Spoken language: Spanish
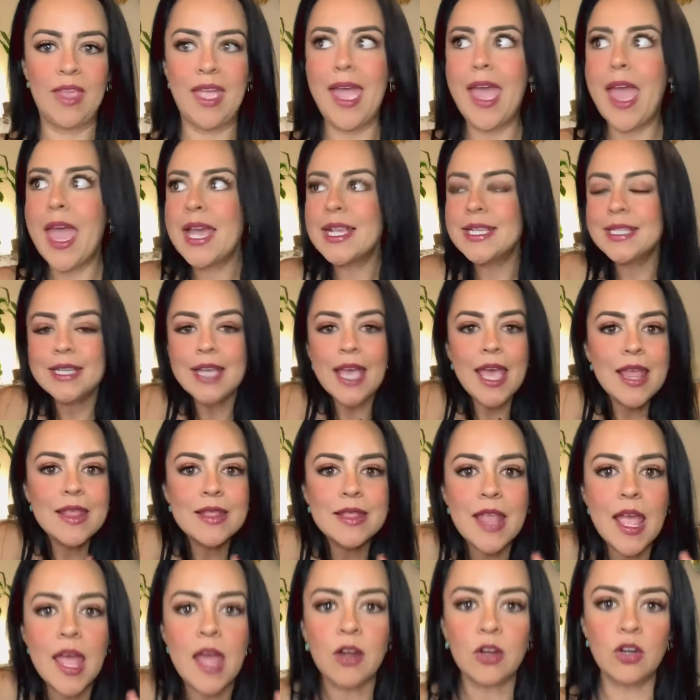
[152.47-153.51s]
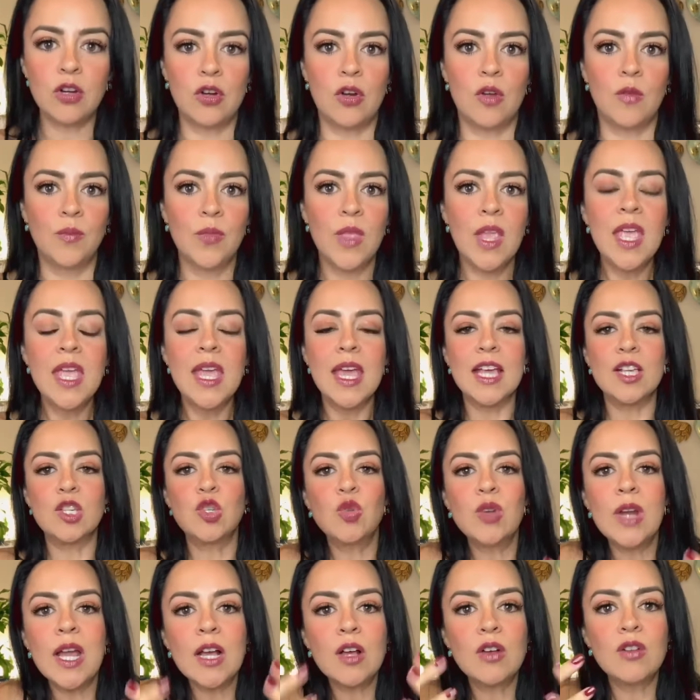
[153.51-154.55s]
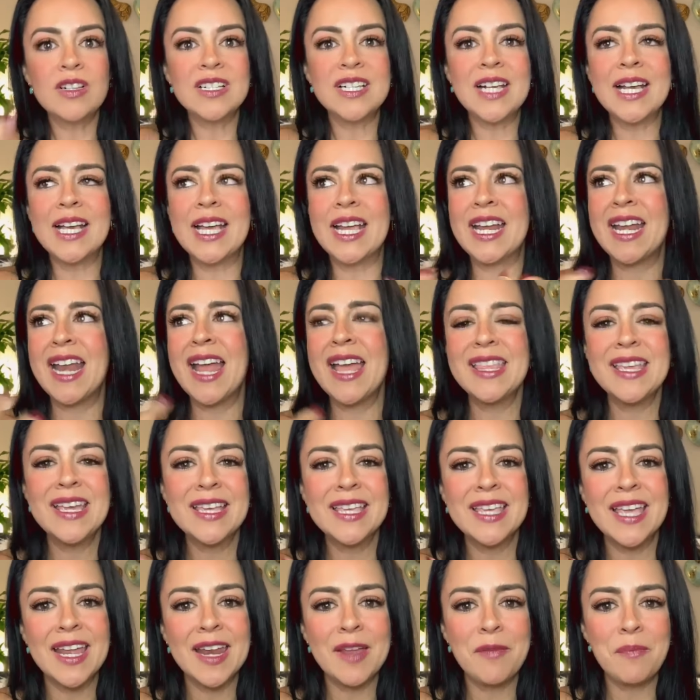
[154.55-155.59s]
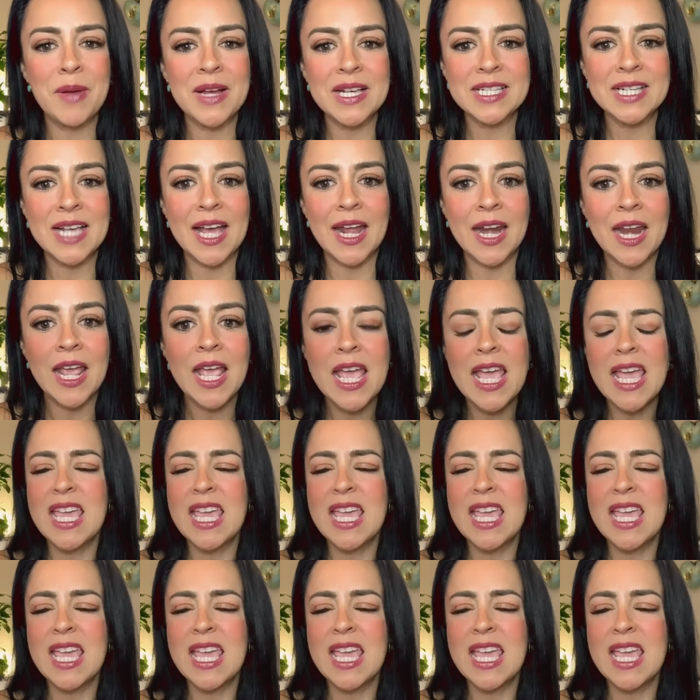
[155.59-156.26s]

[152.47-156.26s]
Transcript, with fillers: es eterno. Es una cosa que nadie quiere pasar